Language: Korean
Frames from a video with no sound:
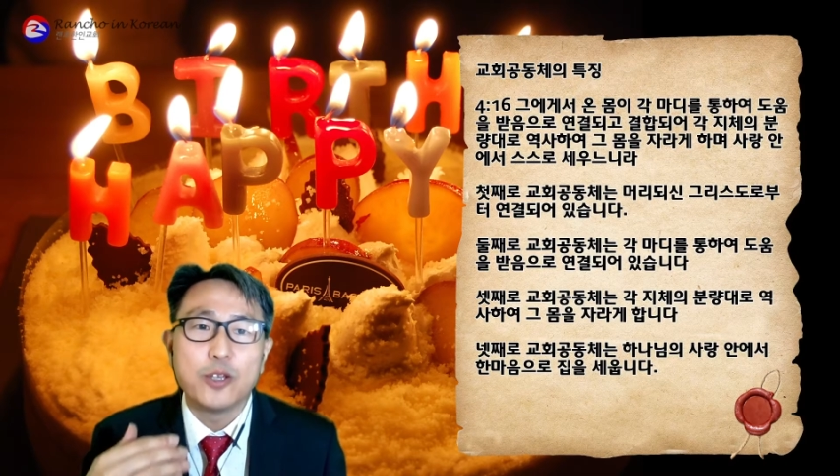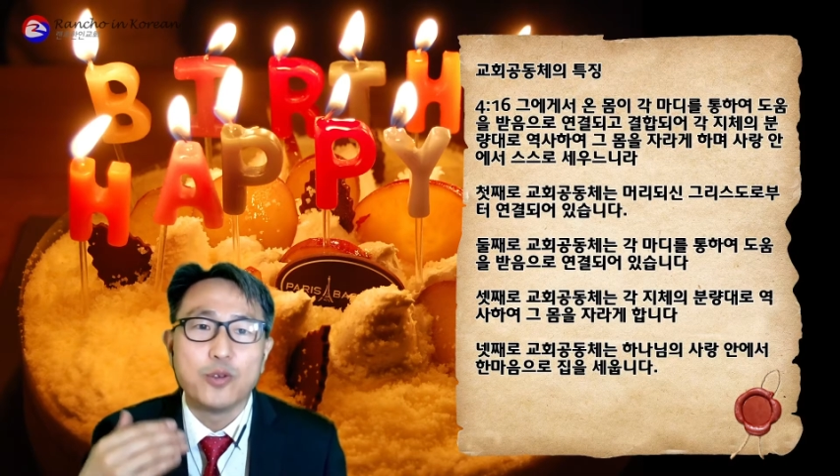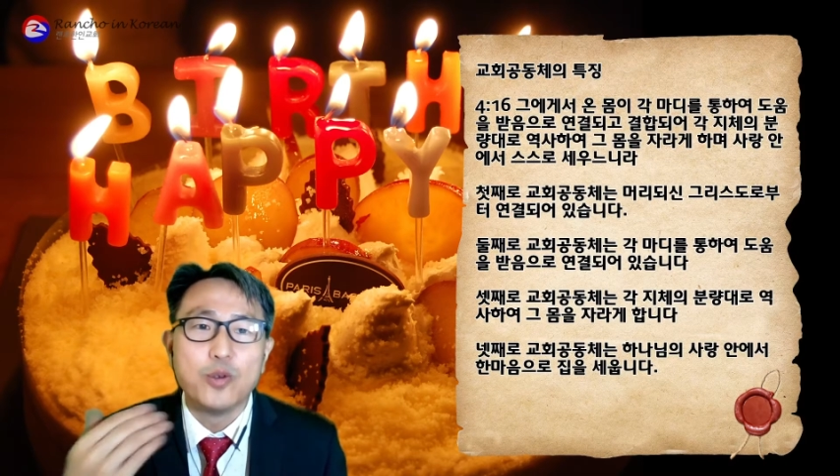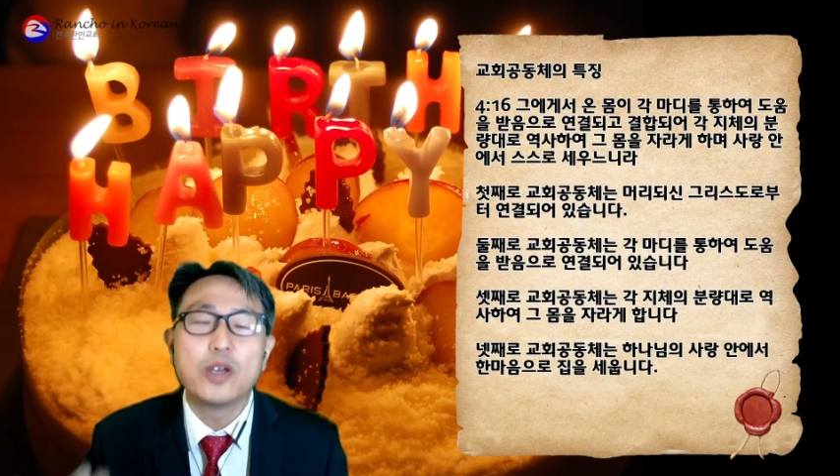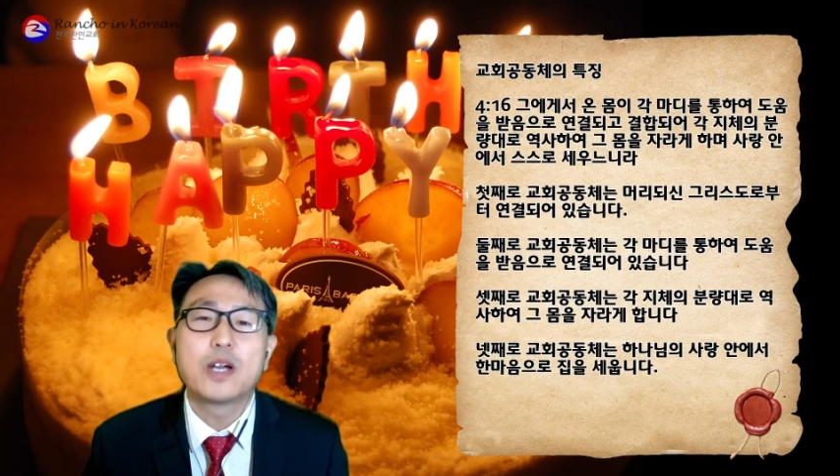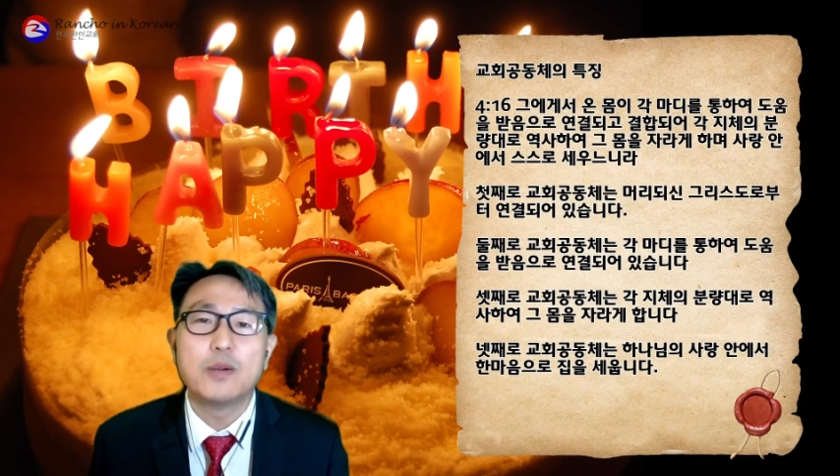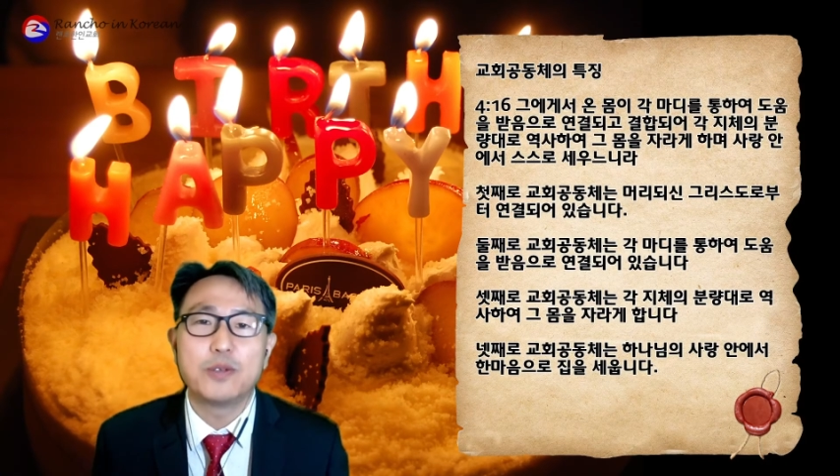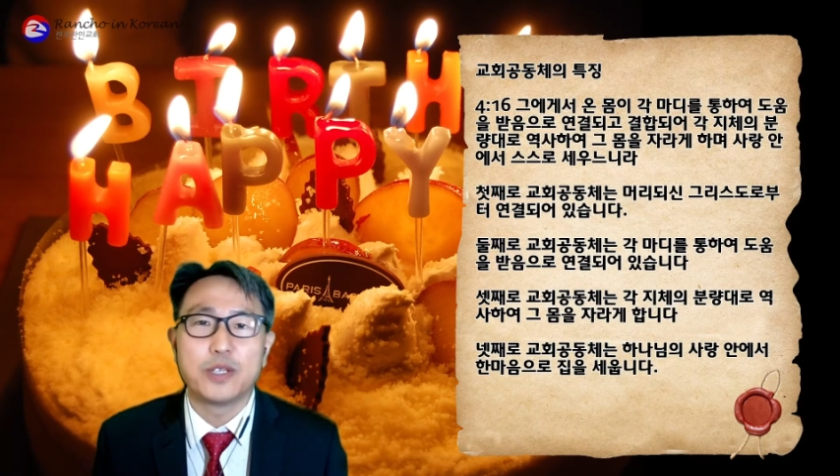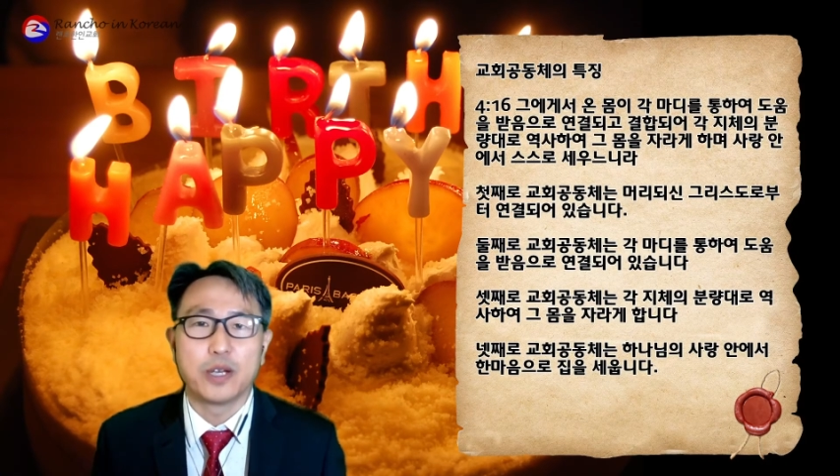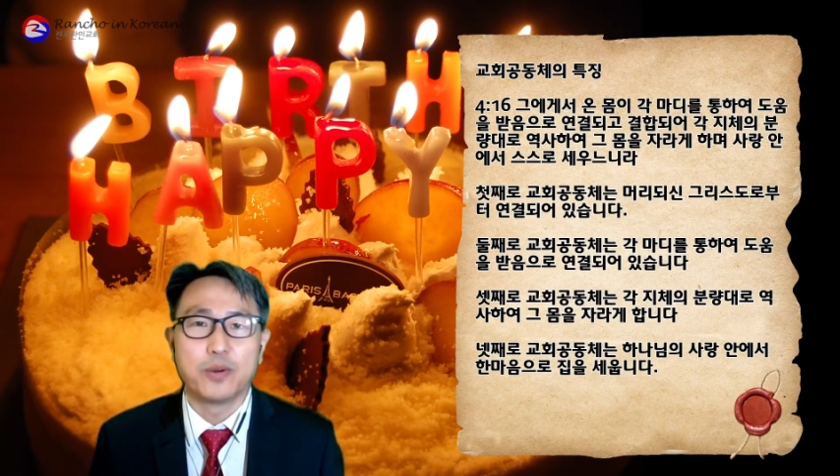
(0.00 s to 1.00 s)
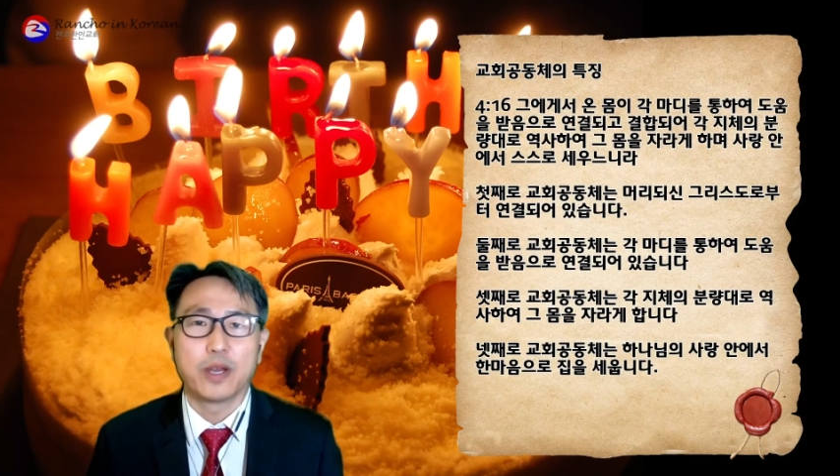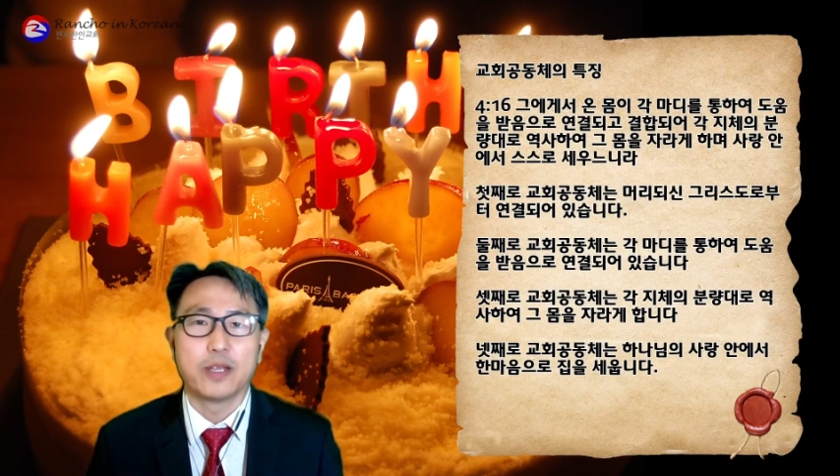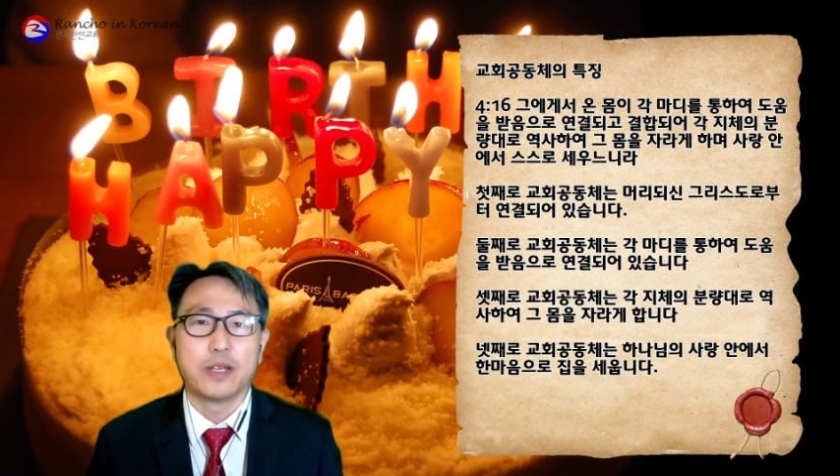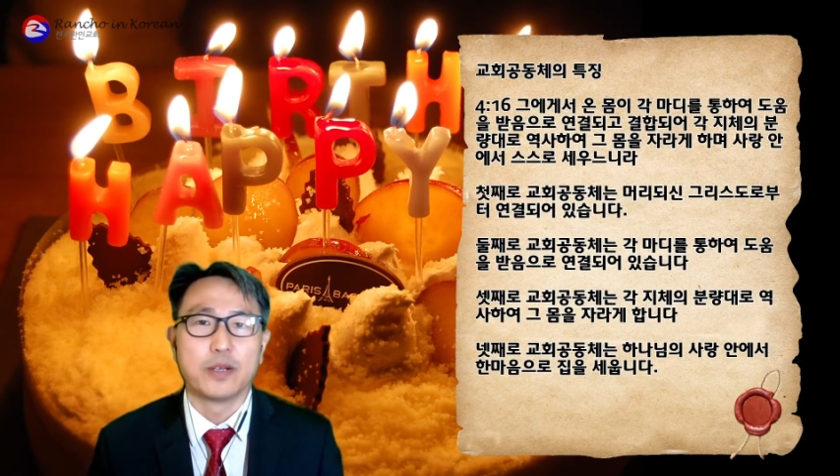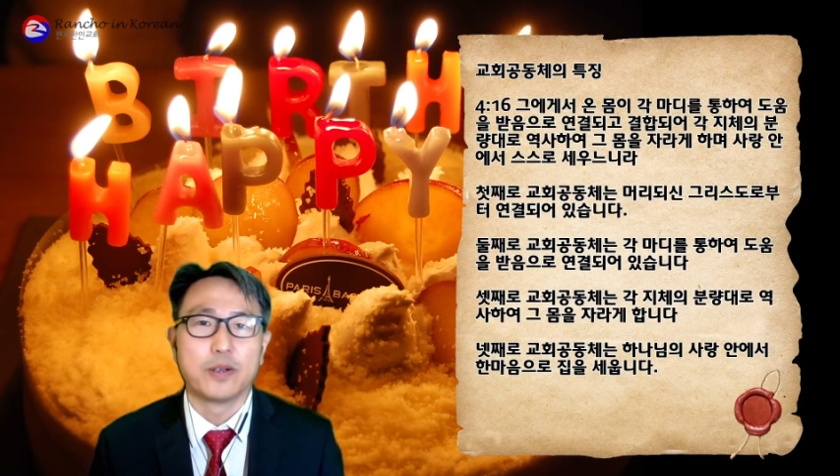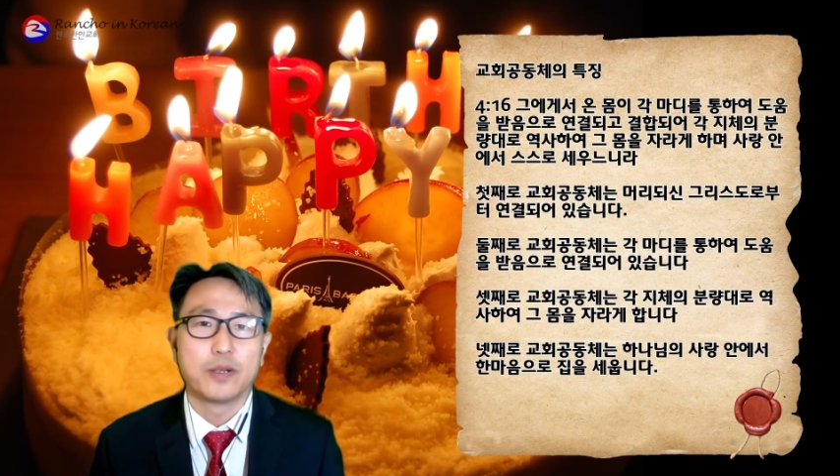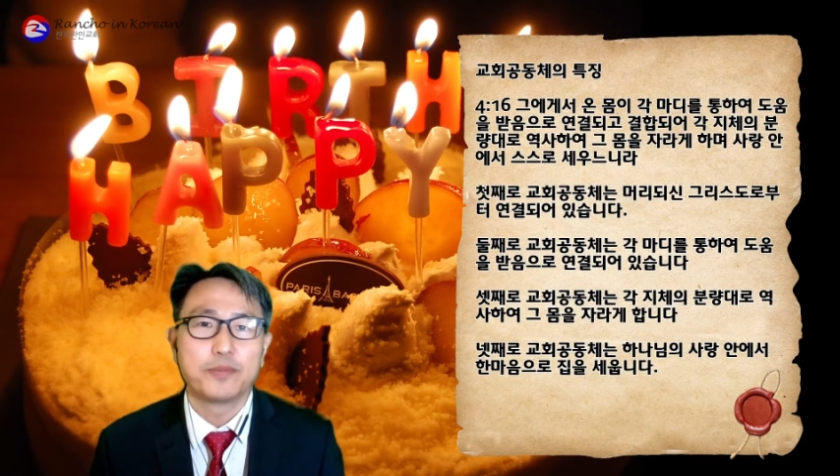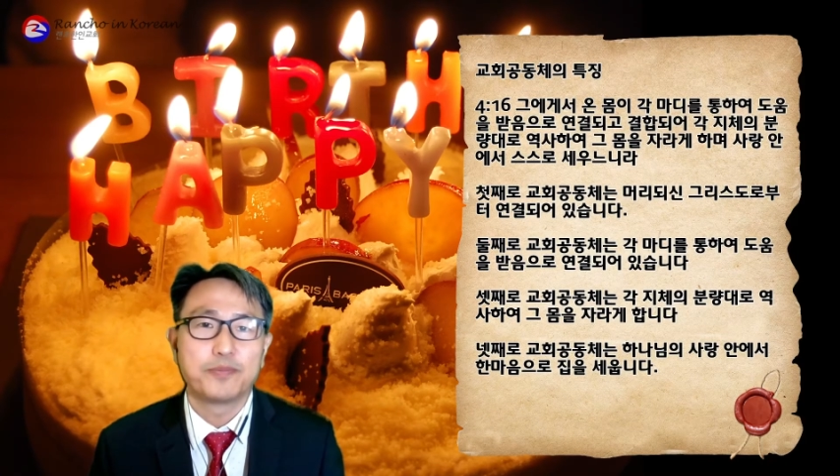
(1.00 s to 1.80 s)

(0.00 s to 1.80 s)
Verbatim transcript: 유익함을 제공해야 되는 거예요.